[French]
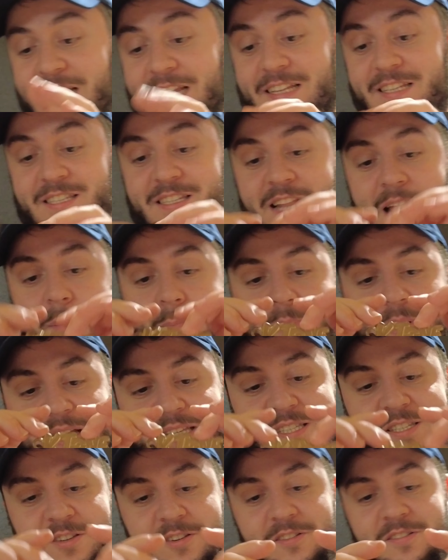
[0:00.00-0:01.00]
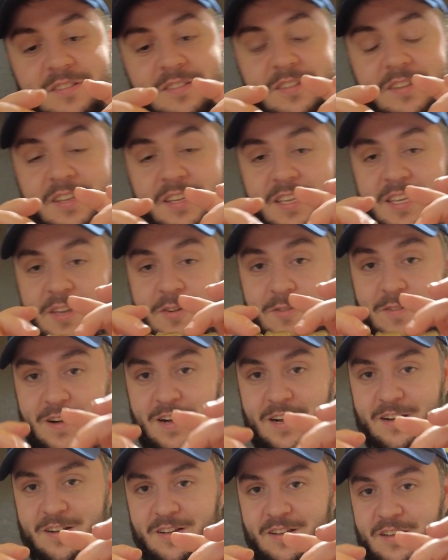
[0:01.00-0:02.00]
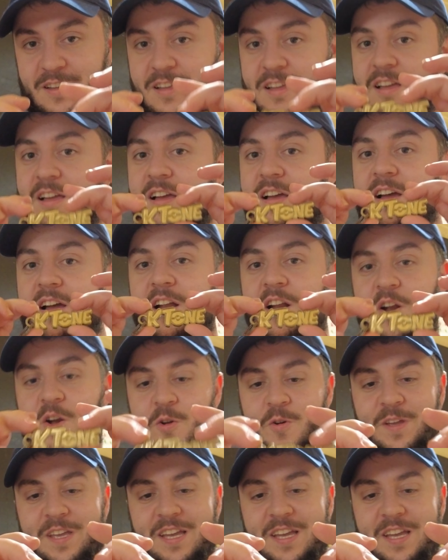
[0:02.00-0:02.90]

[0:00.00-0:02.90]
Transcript: Et la personne qui aura le